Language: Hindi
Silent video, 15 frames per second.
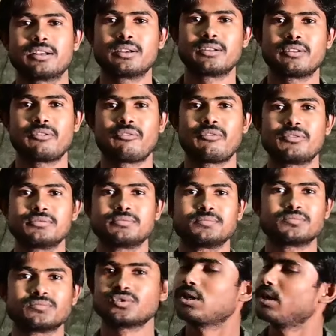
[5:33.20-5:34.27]
इस कंपनी कोई
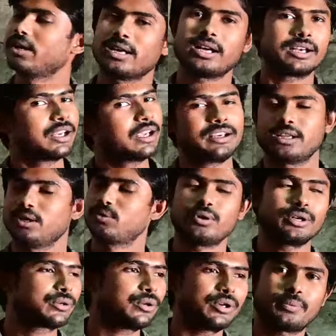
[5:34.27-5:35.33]
भी कोई फर्क नहीं पड़ता नहीं नहीं
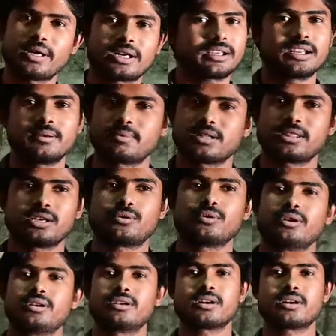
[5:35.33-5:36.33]
कोई कोई फर्क नहीं पड़ती कोई